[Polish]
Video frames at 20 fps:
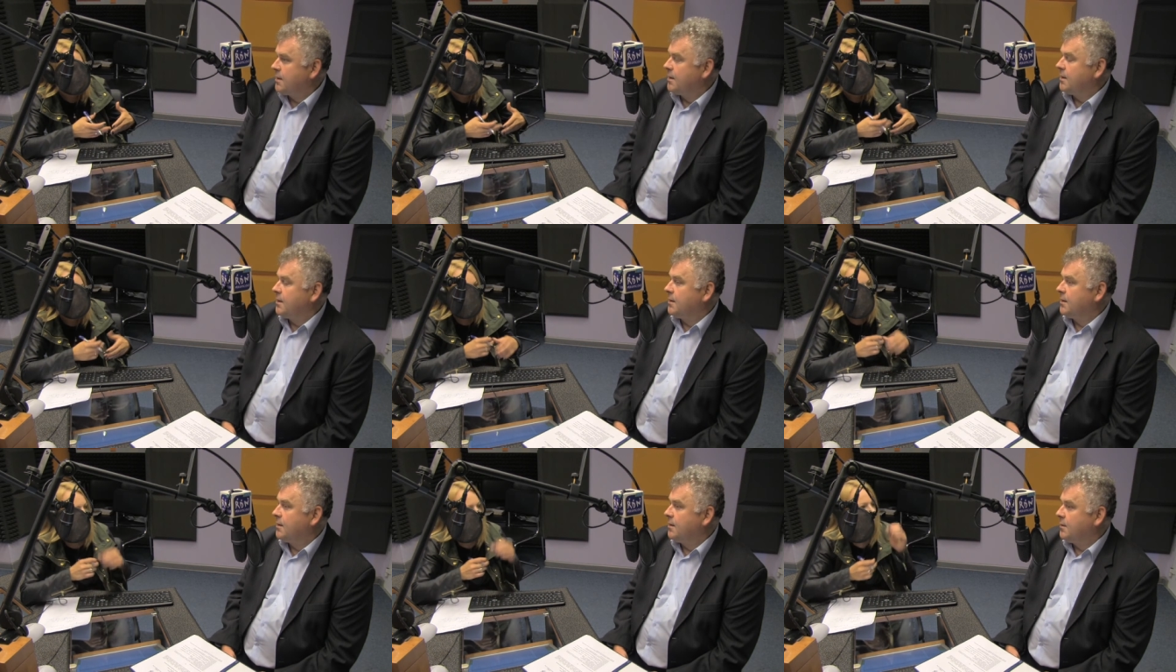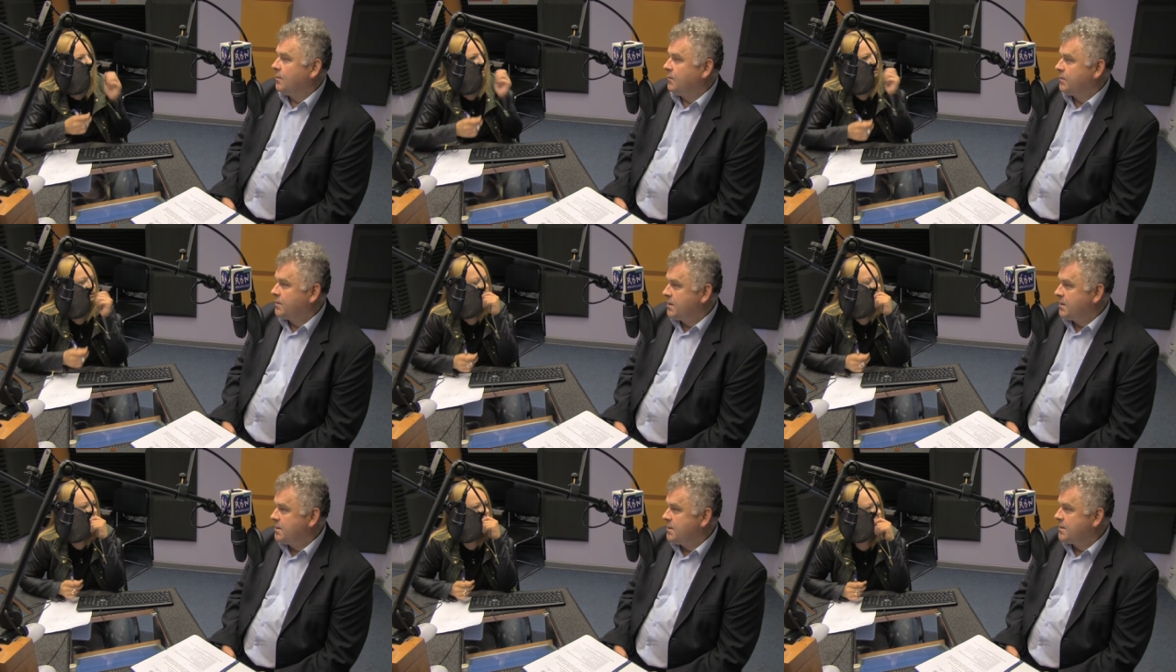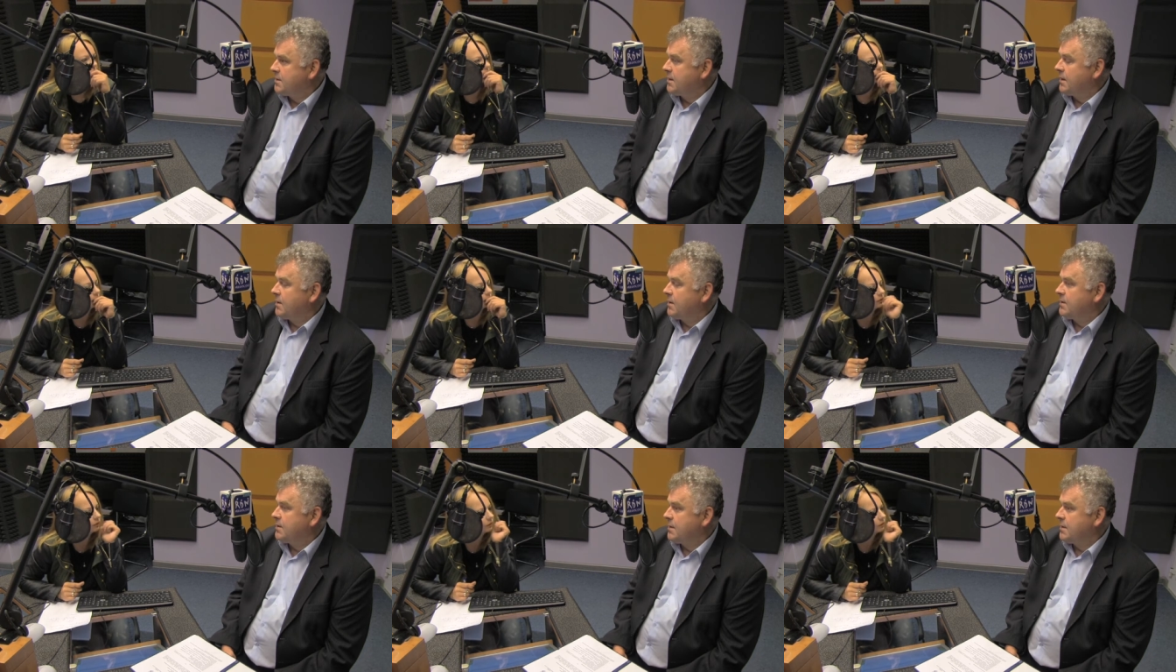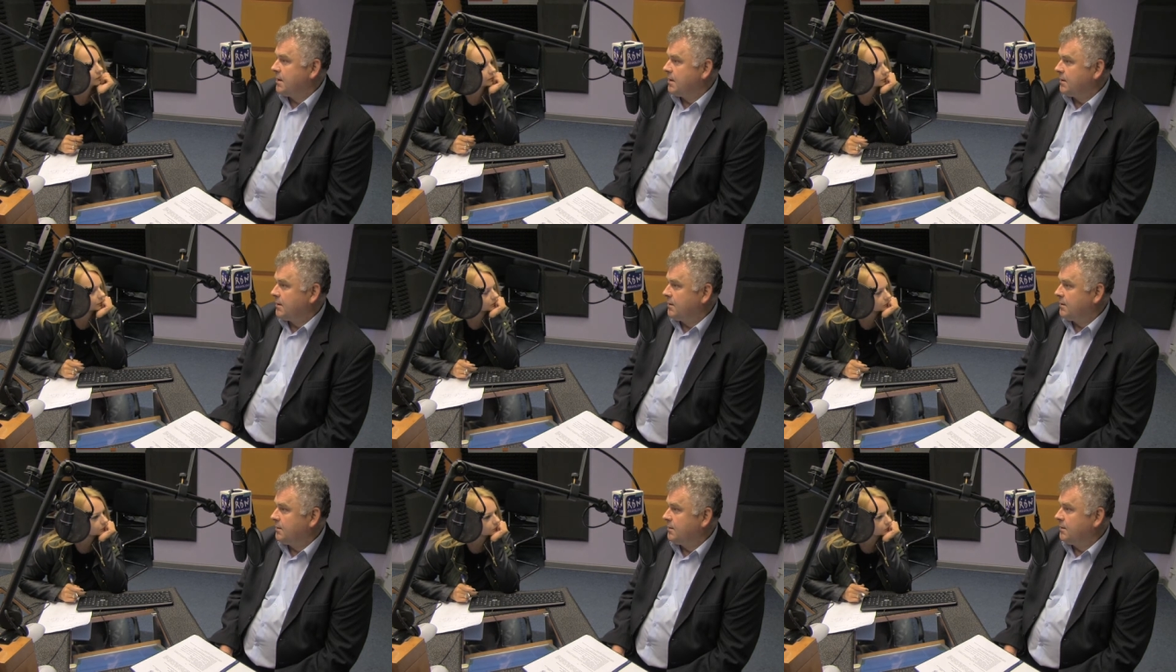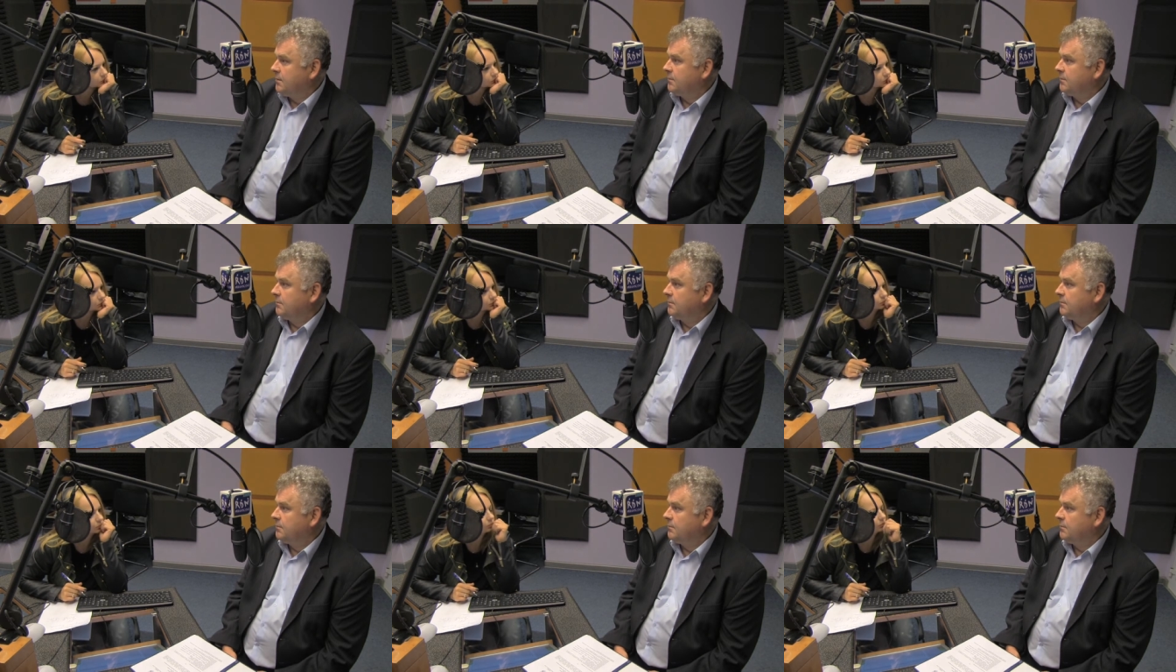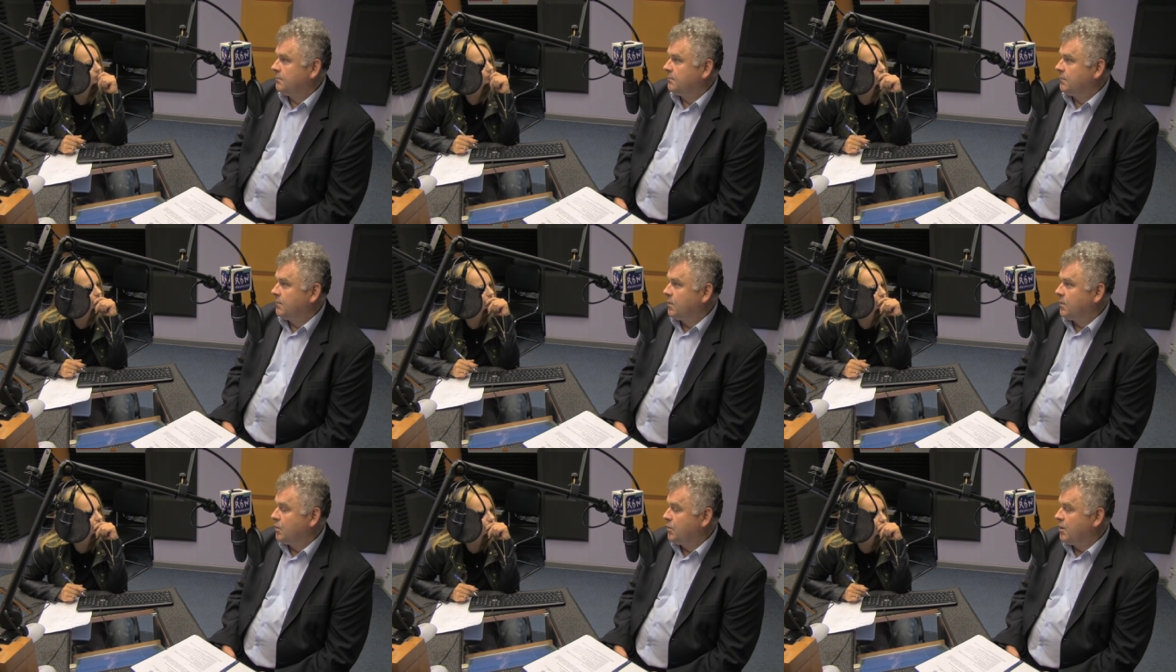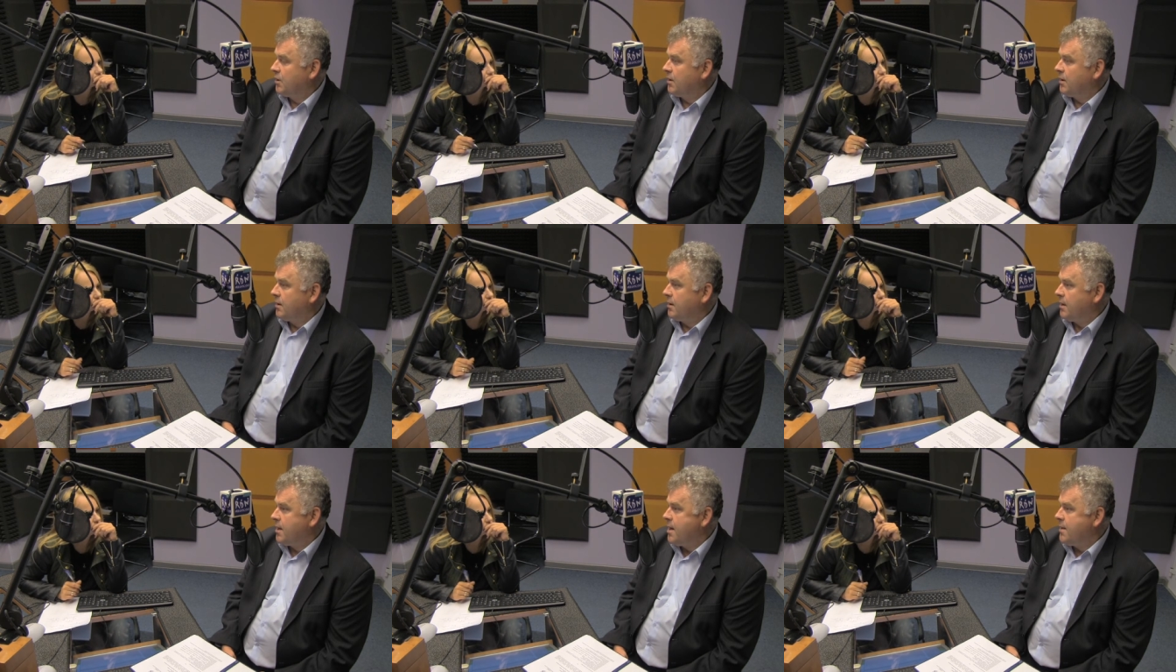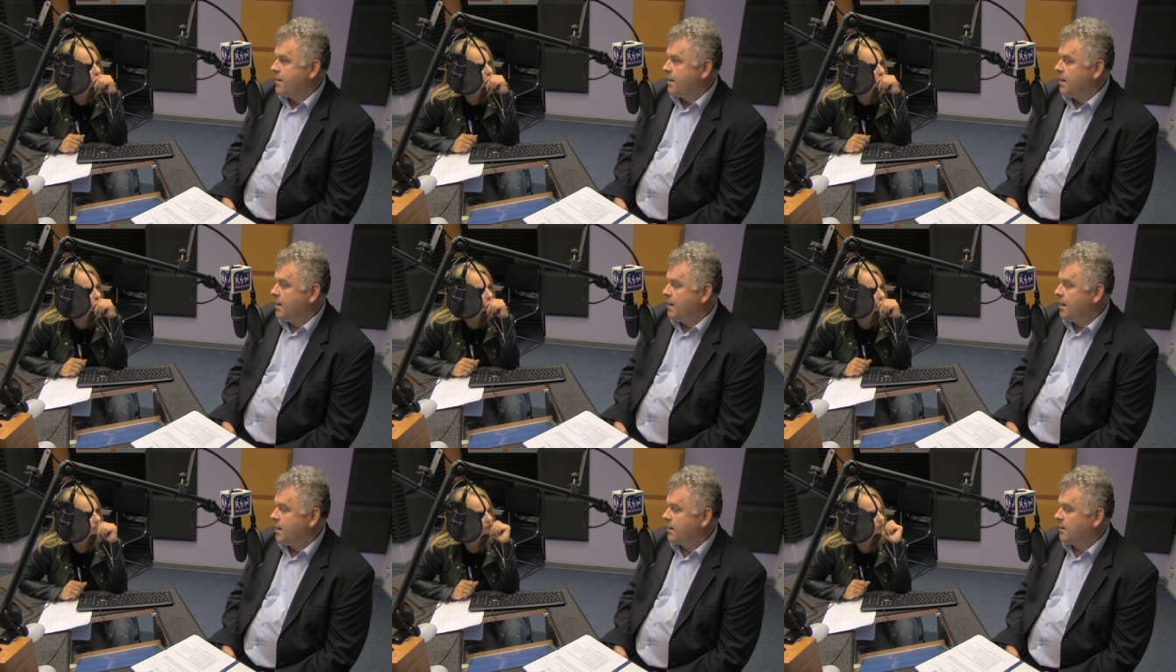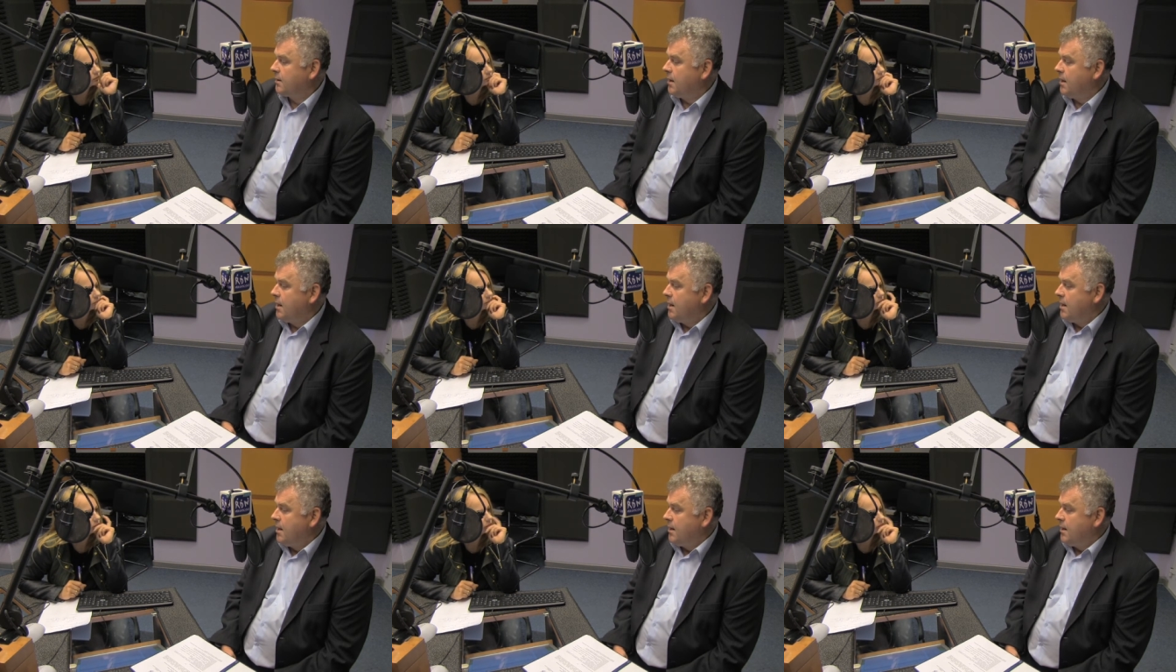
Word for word: Tak. E, ówczesny starosta Rudi Engelhardt